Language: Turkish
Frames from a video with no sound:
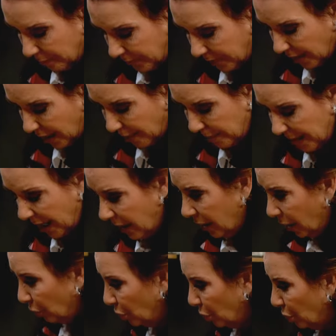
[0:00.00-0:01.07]
ya bir
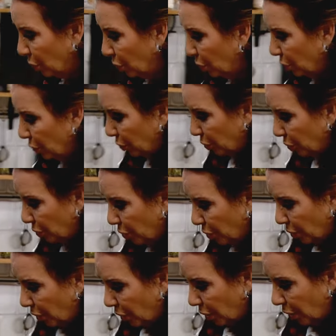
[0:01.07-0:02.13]
dakika dur dur dur. Bir buçuk
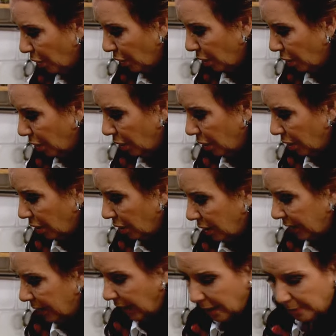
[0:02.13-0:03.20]
bardak da su koyuyorsunuz.
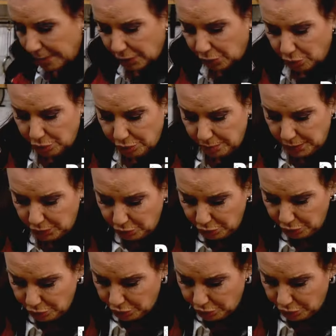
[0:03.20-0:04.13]
Ya bir dur bir Durdum. dur. Durdum.